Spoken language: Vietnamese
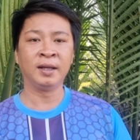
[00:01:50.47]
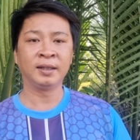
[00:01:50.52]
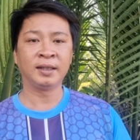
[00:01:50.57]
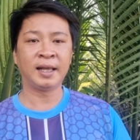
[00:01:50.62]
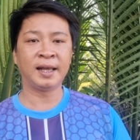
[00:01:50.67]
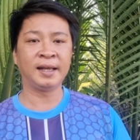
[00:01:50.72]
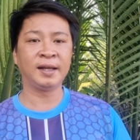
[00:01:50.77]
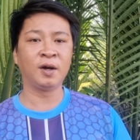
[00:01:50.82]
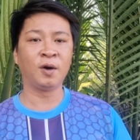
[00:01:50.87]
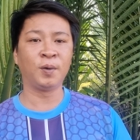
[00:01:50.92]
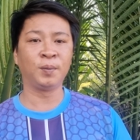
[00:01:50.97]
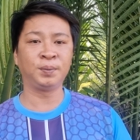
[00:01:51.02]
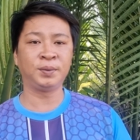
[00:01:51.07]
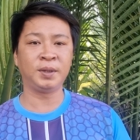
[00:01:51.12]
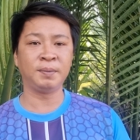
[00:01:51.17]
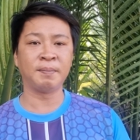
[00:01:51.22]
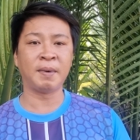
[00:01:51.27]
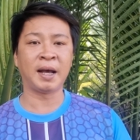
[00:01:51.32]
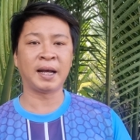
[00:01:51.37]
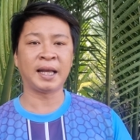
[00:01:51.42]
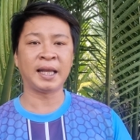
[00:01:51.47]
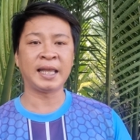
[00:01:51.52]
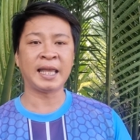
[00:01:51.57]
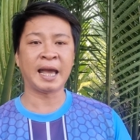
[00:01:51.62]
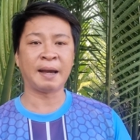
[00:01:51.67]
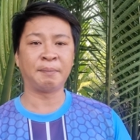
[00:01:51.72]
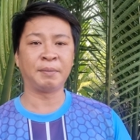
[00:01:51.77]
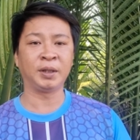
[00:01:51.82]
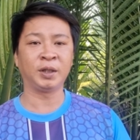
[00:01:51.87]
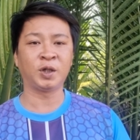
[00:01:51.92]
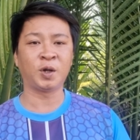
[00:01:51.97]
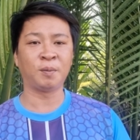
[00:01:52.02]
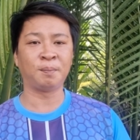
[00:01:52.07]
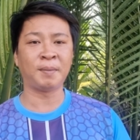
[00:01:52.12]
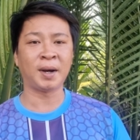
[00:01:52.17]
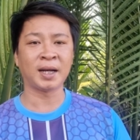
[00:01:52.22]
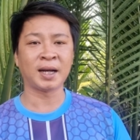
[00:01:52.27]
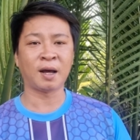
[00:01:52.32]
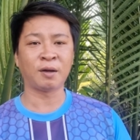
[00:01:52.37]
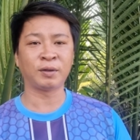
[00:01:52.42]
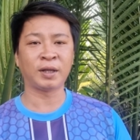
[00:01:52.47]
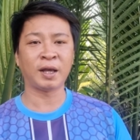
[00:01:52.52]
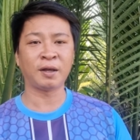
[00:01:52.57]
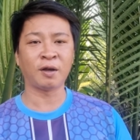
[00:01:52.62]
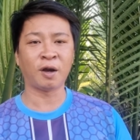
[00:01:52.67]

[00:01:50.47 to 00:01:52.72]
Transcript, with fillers: thì ngôn xin mời cả nhà mình cùng bắt đầu theo